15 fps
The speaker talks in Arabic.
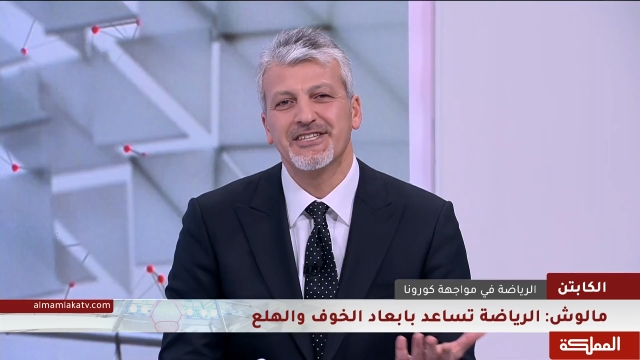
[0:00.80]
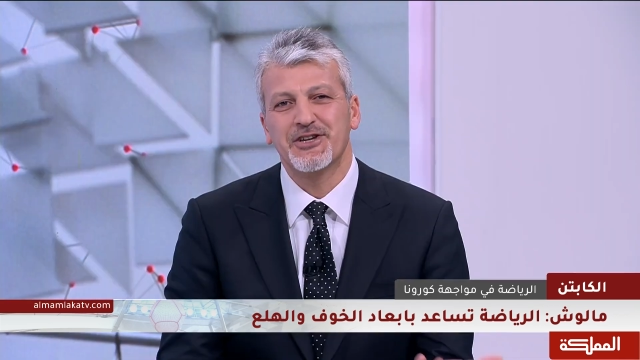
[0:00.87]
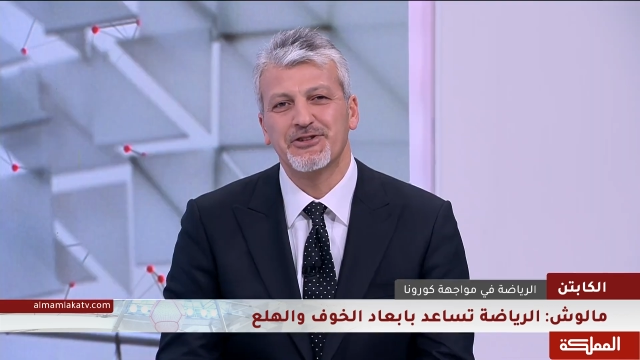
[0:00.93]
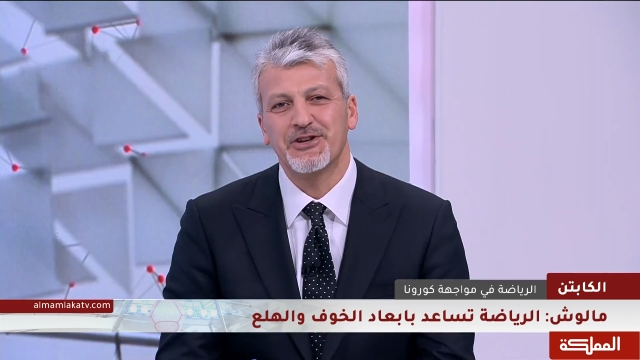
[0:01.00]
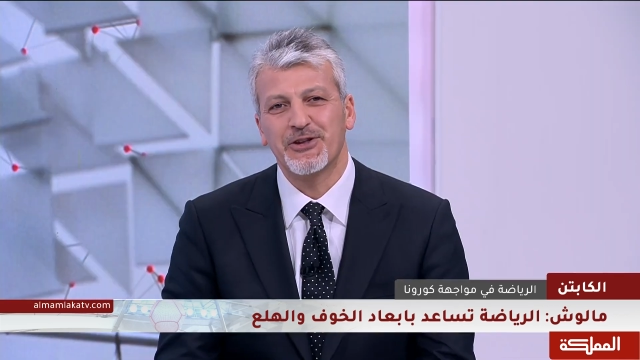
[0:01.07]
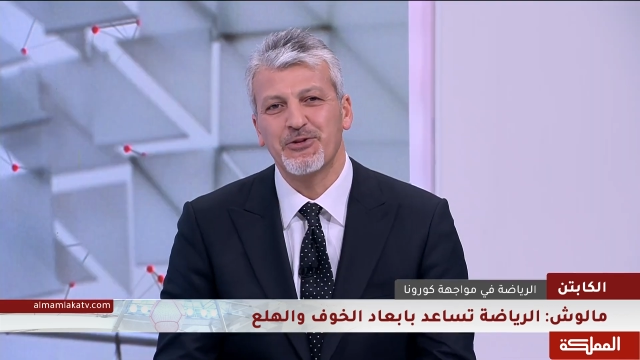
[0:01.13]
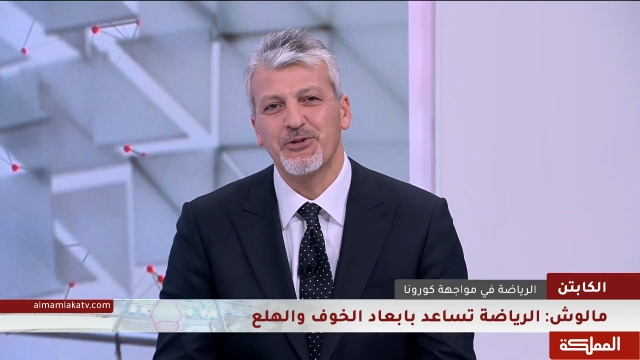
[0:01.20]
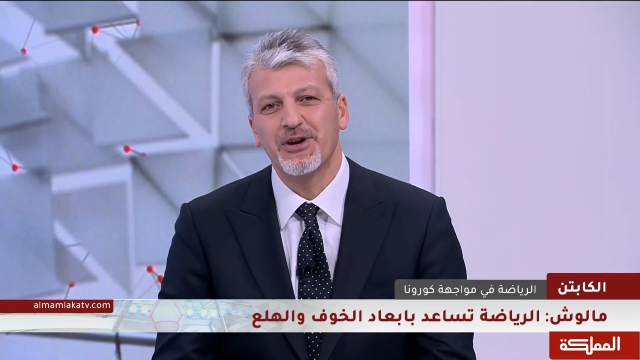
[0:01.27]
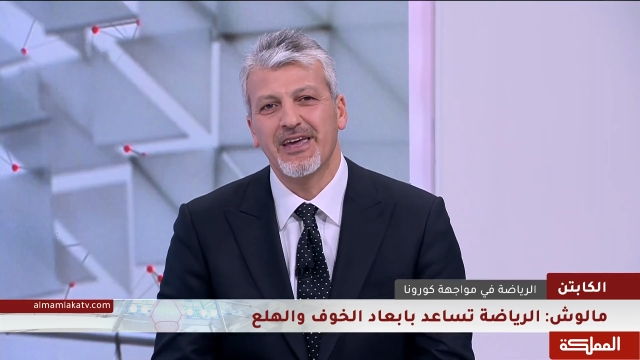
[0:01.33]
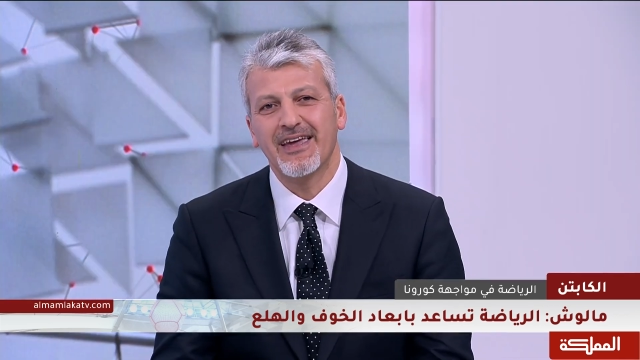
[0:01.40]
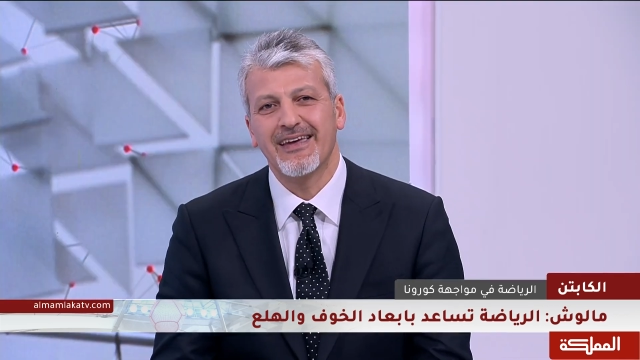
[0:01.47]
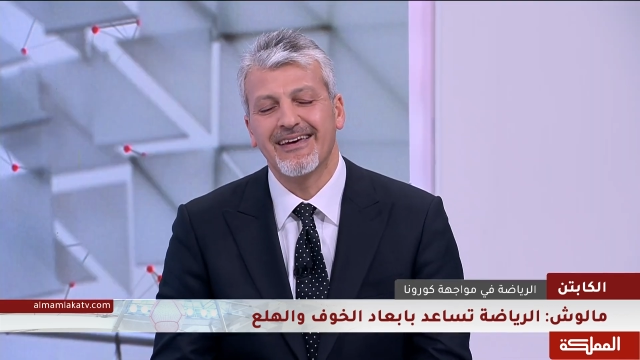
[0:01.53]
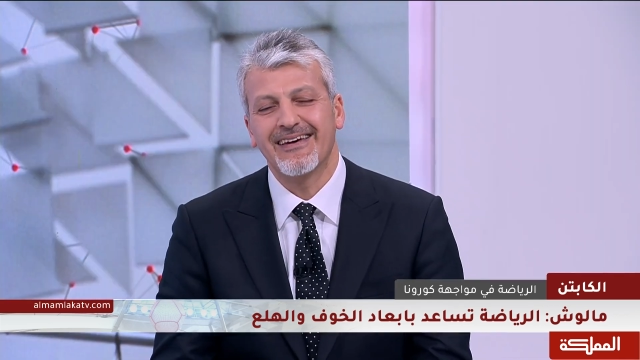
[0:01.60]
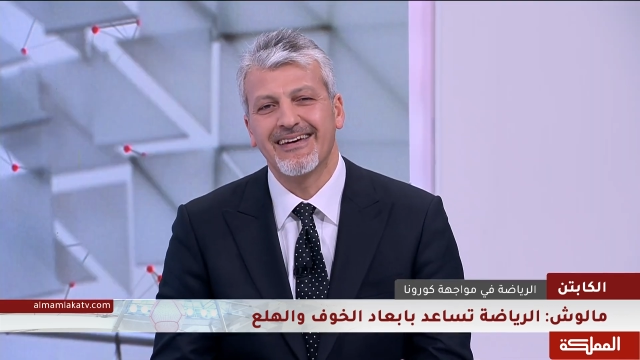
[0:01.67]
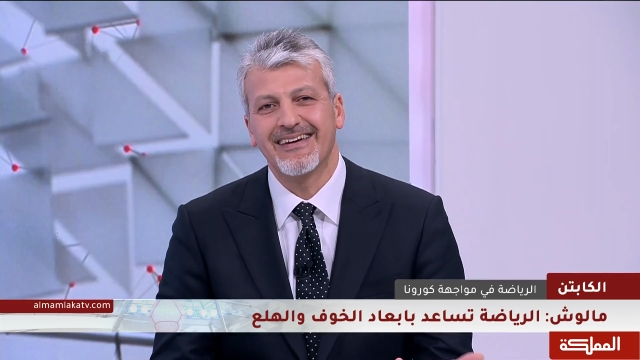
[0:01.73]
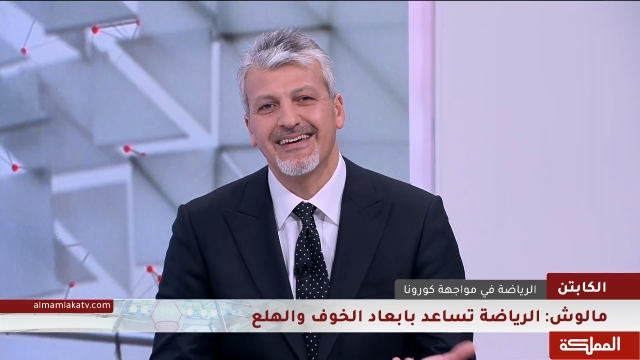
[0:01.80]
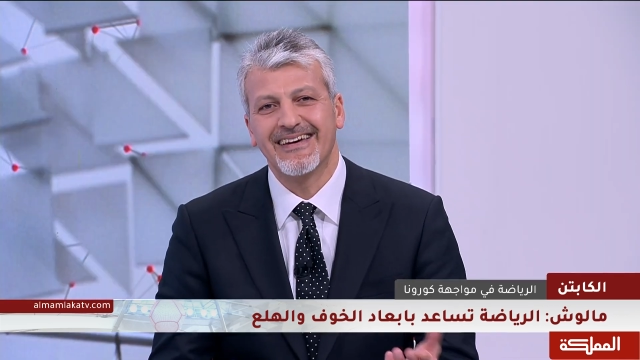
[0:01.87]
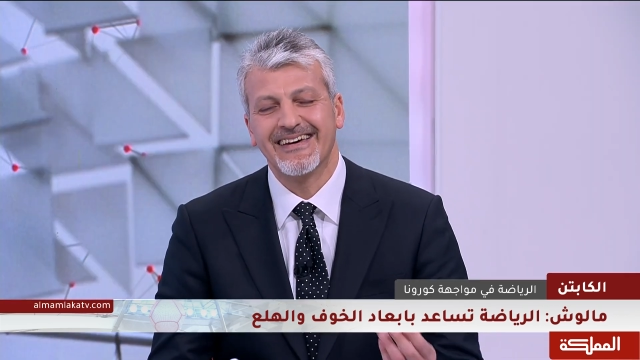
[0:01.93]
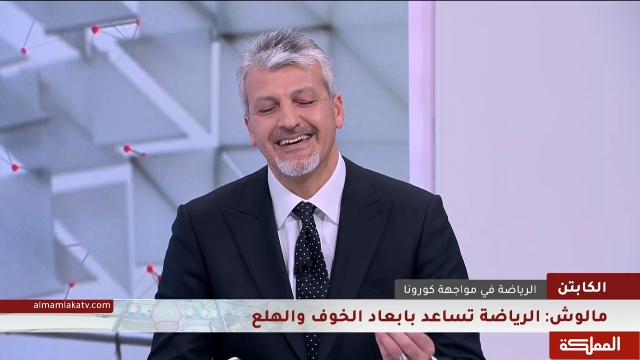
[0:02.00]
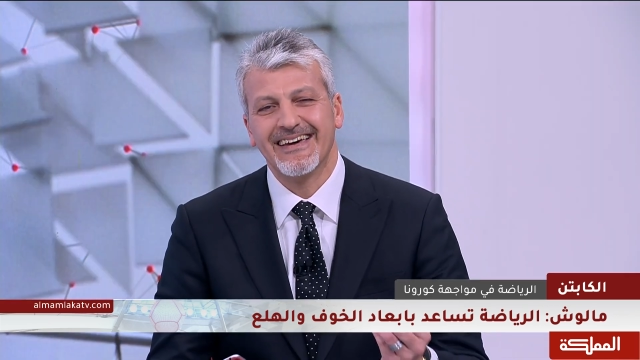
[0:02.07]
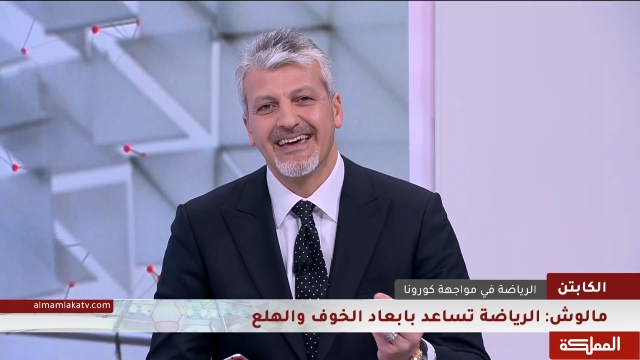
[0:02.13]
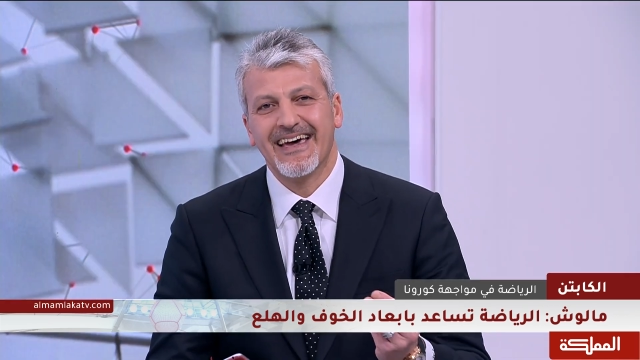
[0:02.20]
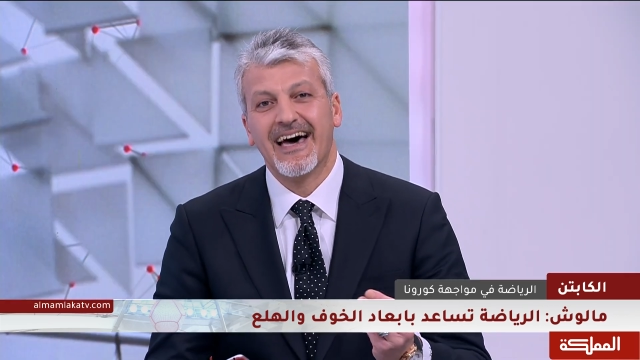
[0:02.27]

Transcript: شجعتوني آه،